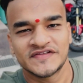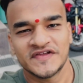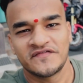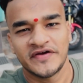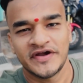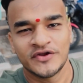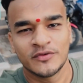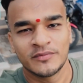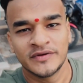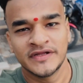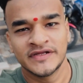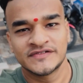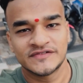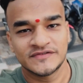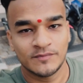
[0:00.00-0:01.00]
सेफ एट योर
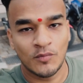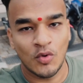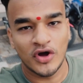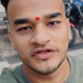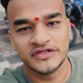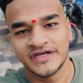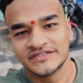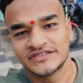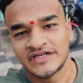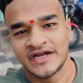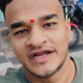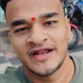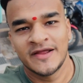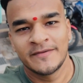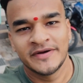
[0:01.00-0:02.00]
प्लेस बहुत ही अच्छा
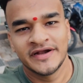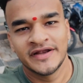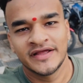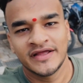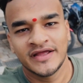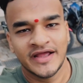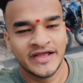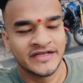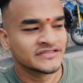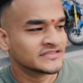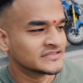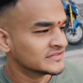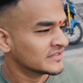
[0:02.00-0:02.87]
क्लाइमेट है एंड